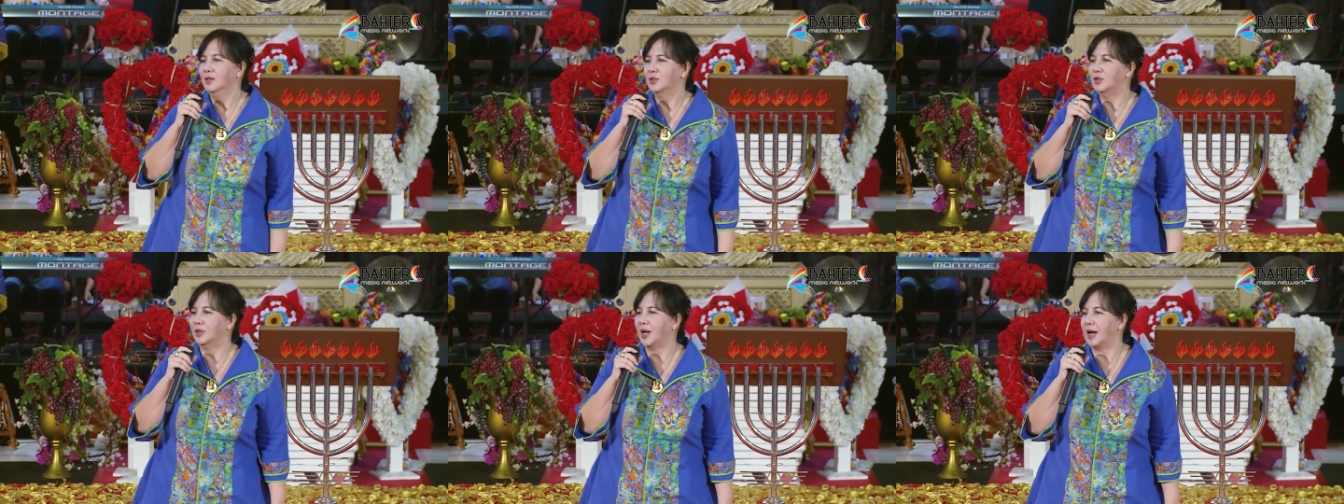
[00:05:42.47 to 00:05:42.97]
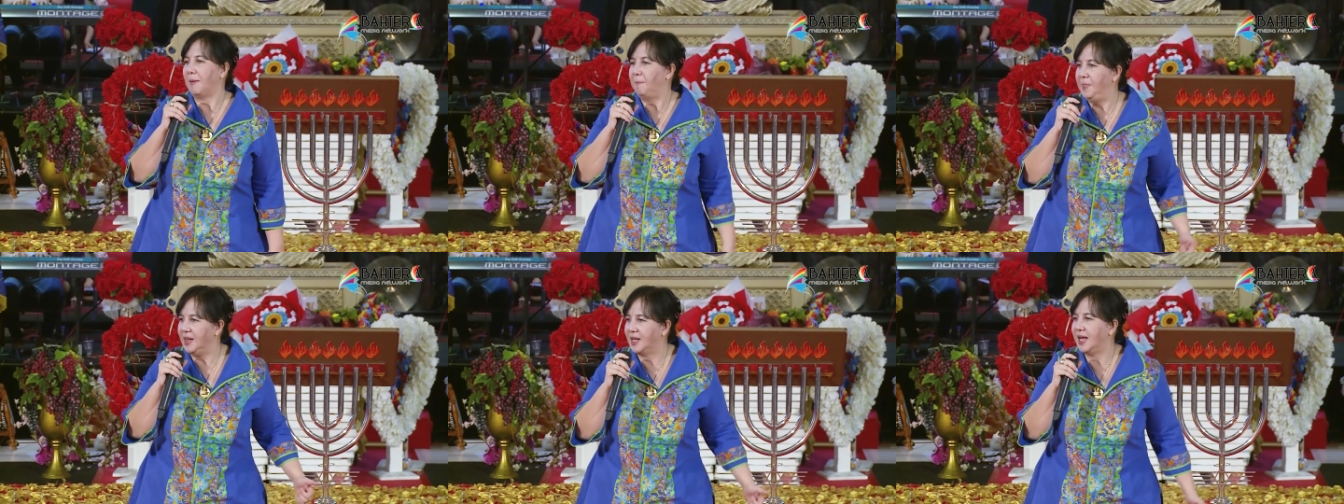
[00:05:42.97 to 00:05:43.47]
saudara
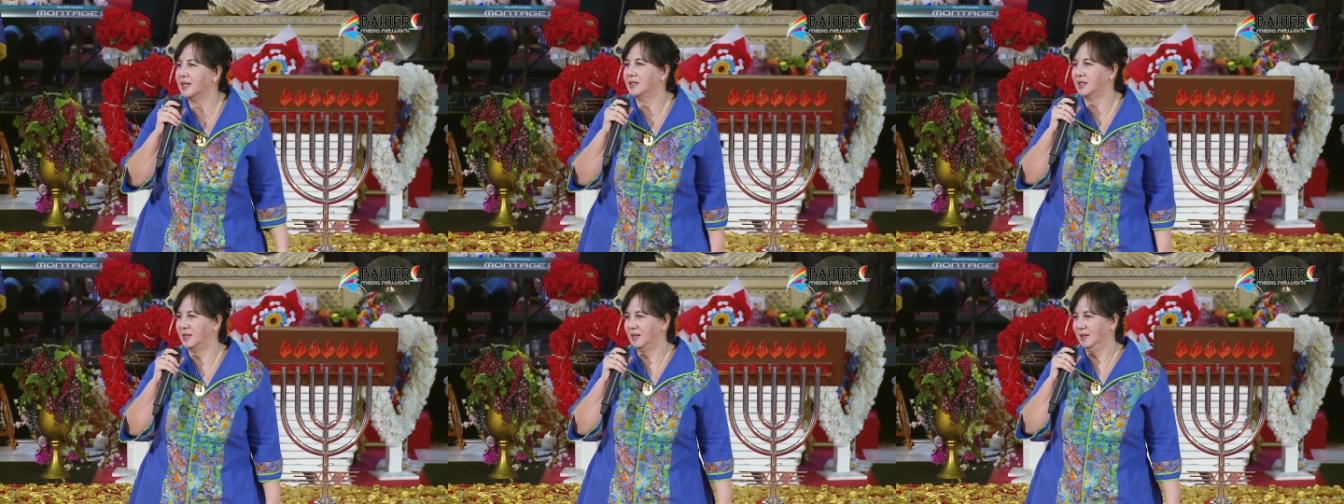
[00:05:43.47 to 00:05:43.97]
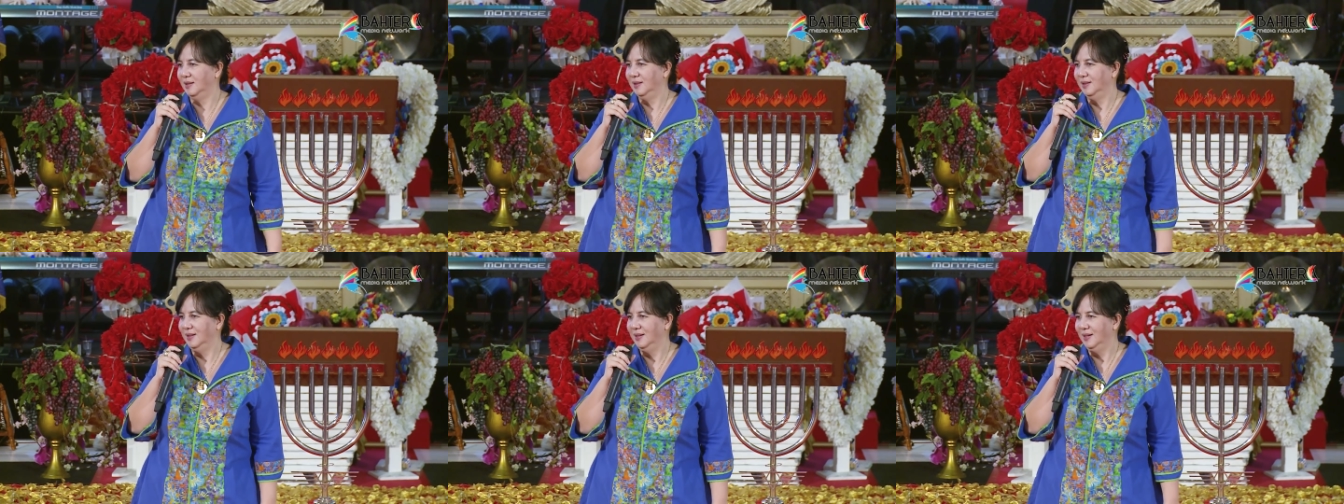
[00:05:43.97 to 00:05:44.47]
Bill Gates
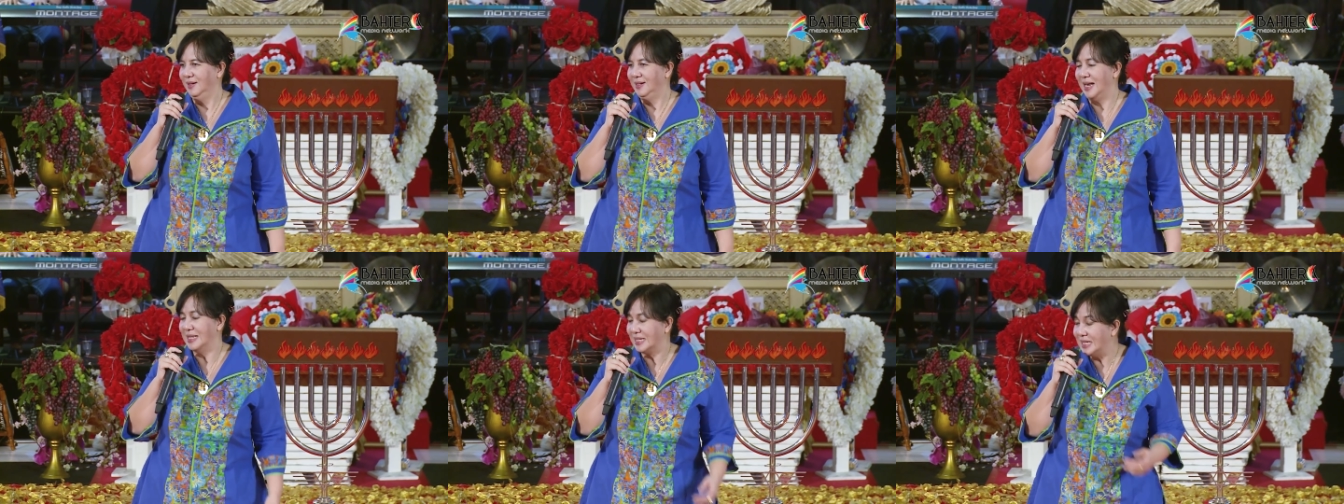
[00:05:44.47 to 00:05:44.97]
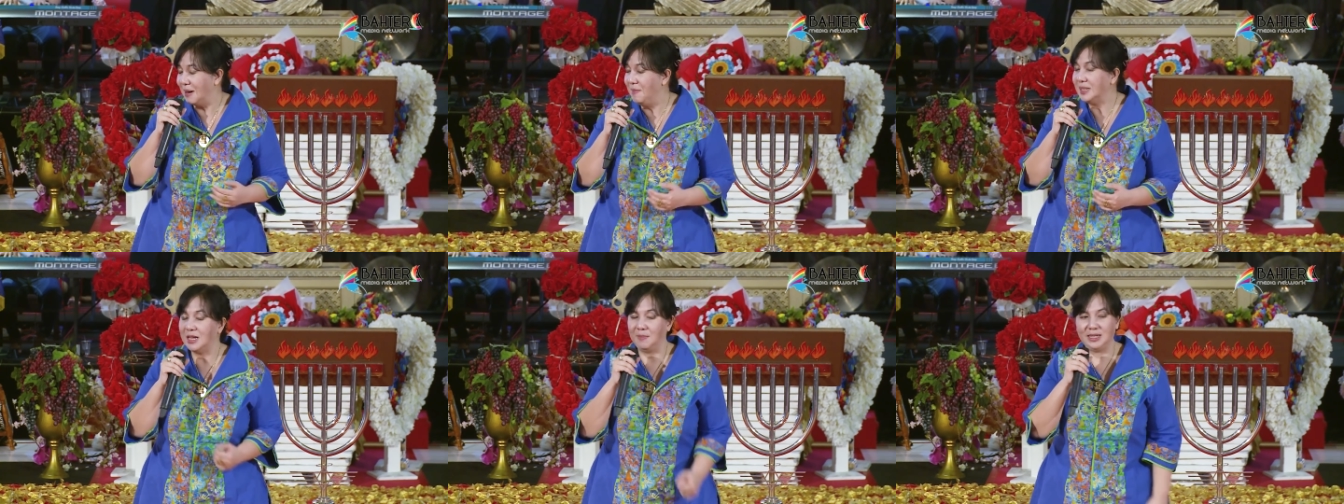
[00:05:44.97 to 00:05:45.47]
dan
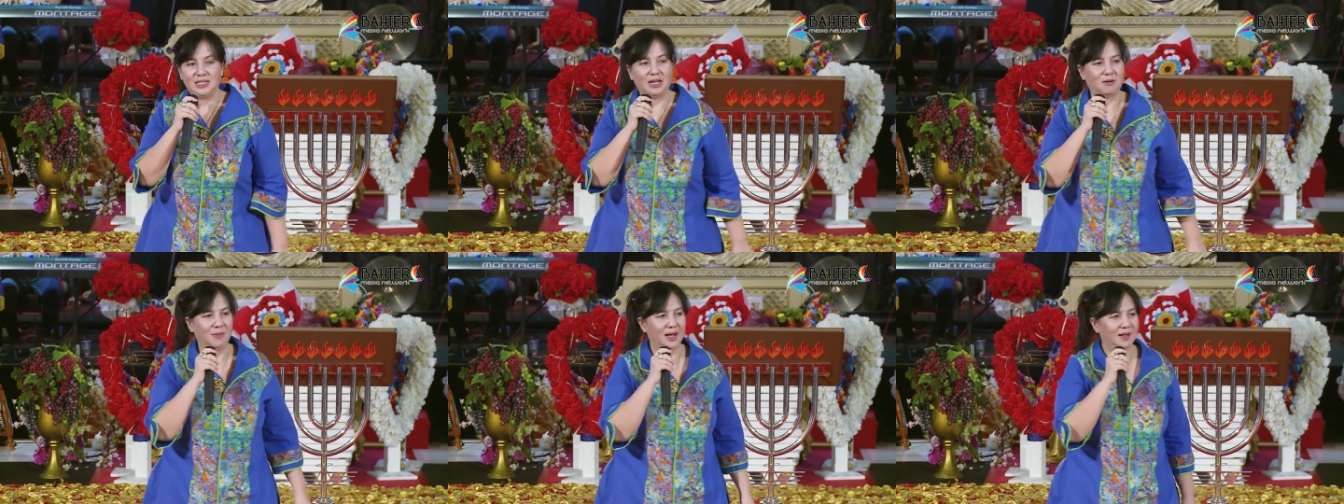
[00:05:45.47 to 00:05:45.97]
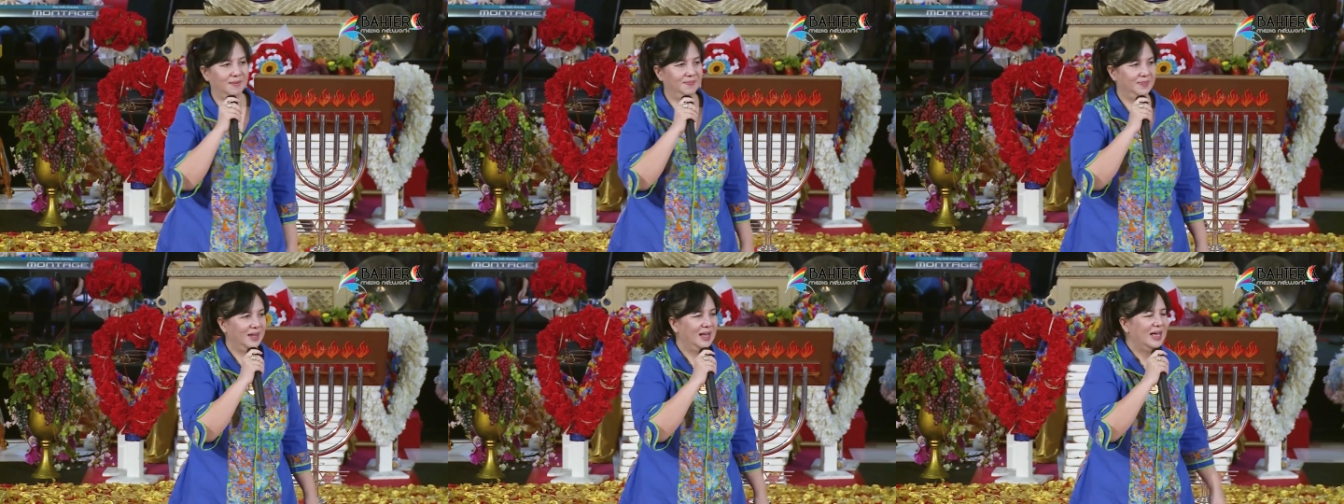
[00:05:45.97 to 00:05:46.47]
sama-sama Jack Ma,
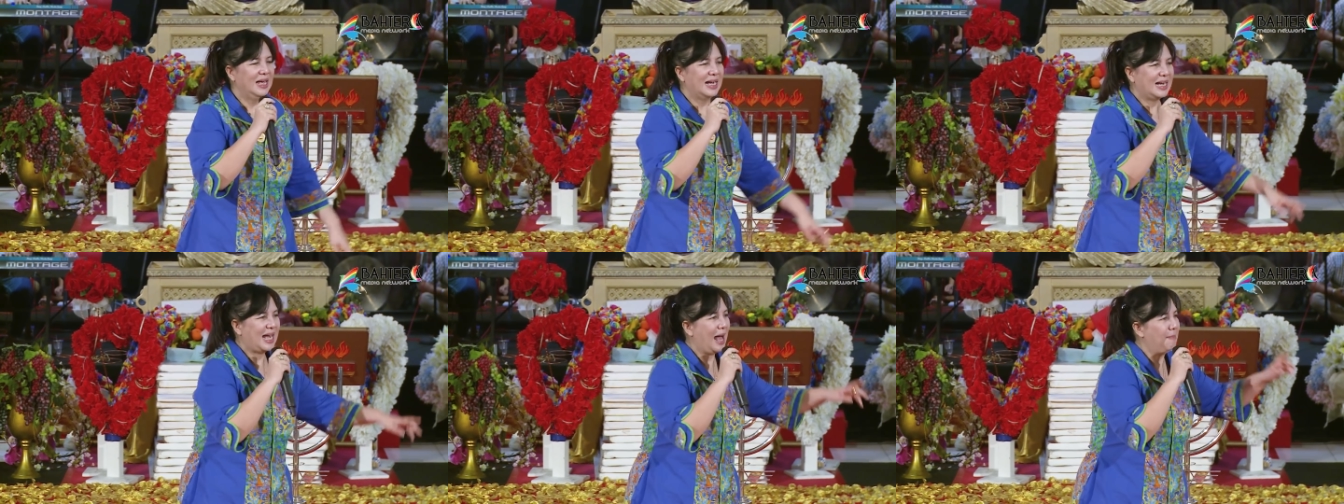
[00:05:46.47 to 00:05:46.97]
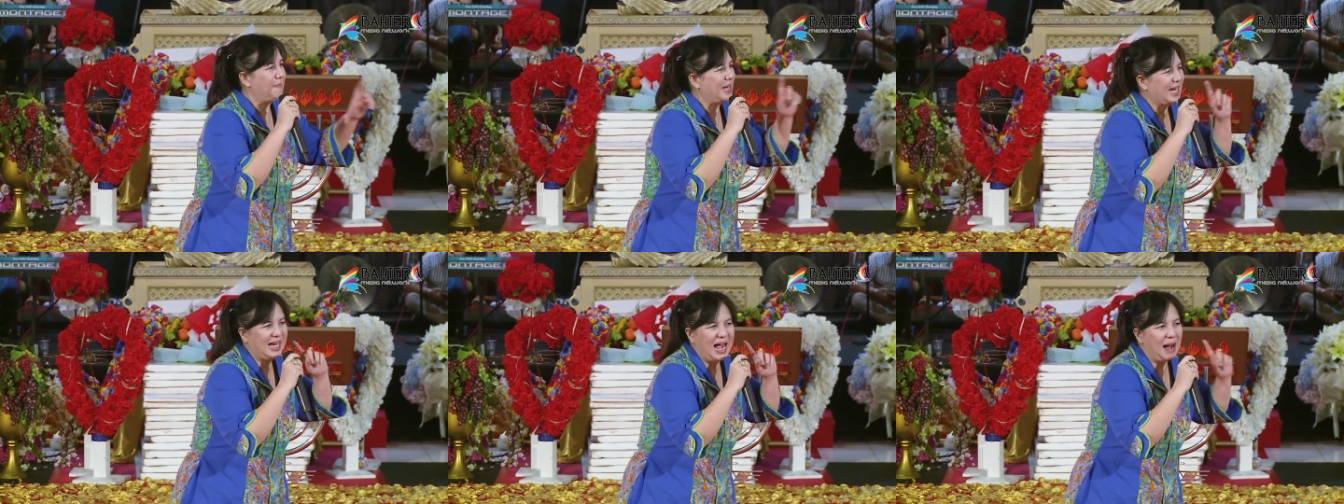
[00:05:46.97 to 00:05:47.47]

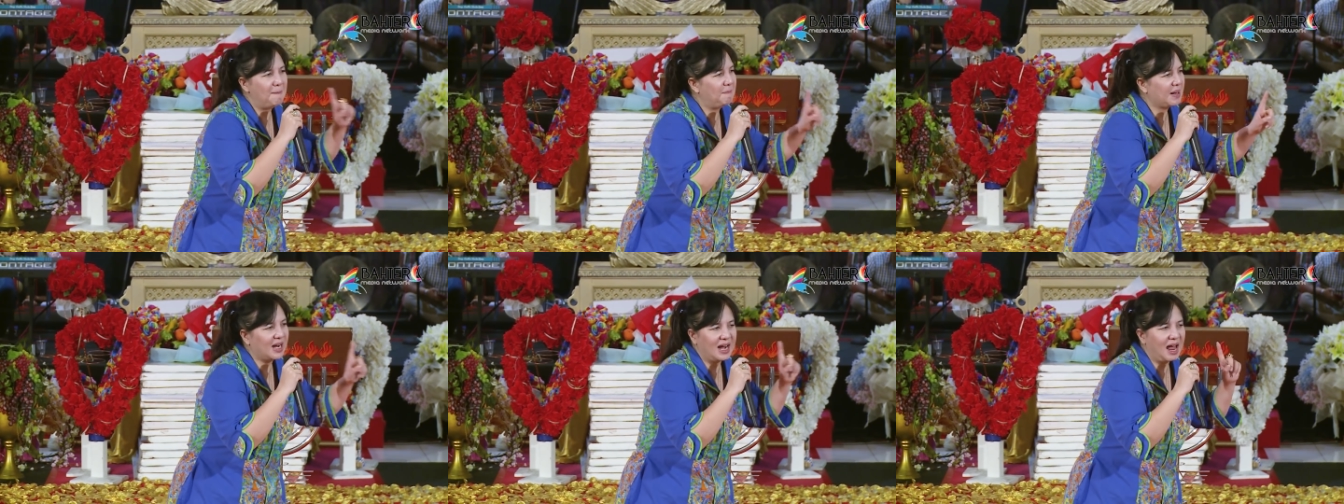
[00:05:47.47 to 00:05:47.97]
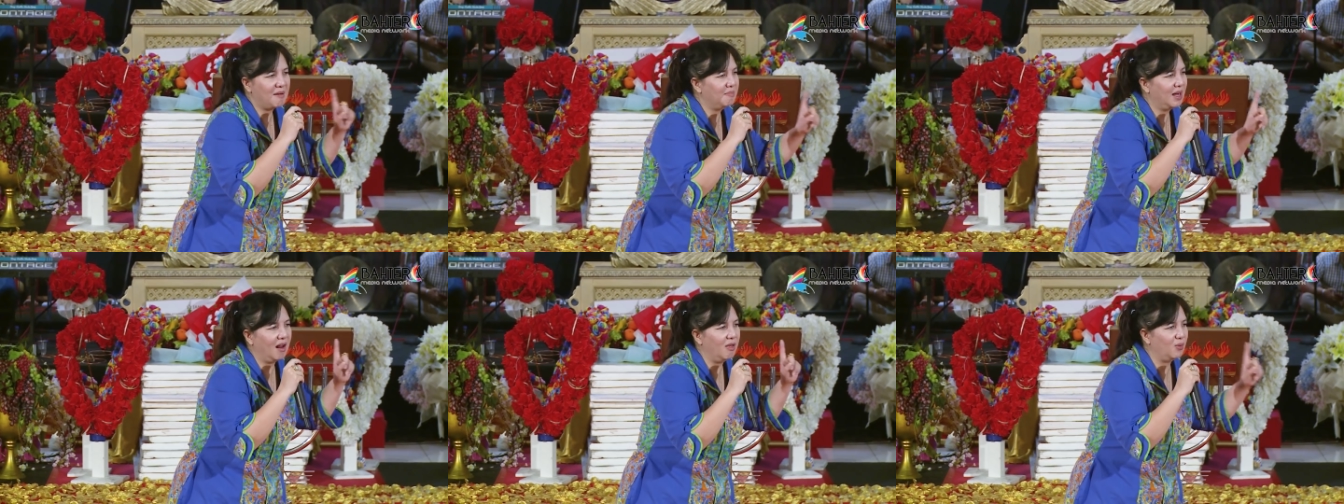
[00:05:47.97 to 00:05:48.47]
kami nggak pernah
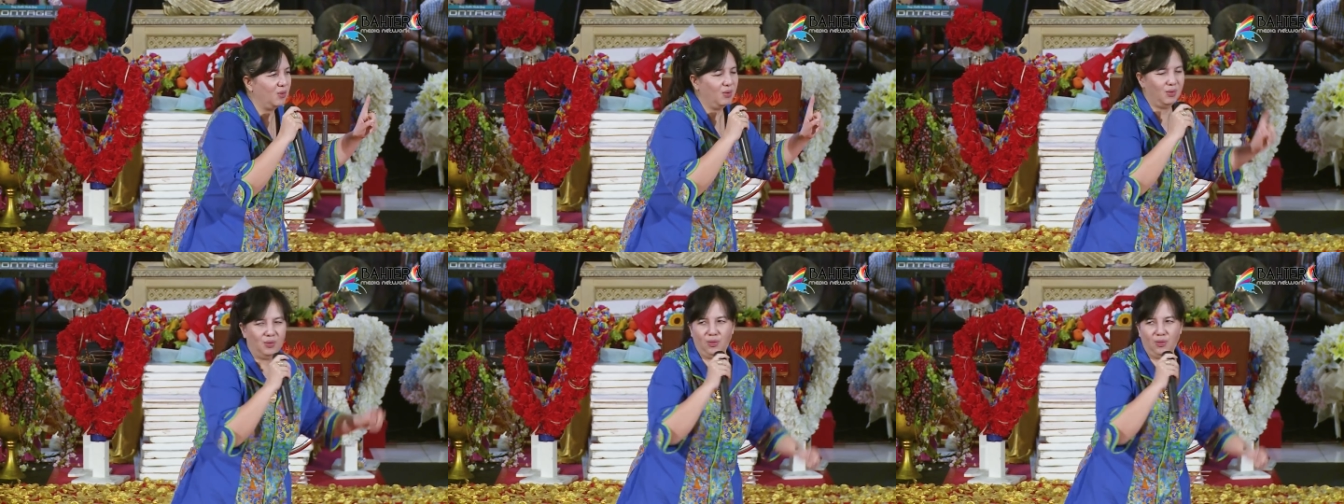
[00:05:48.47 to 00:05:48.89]
mengeluh.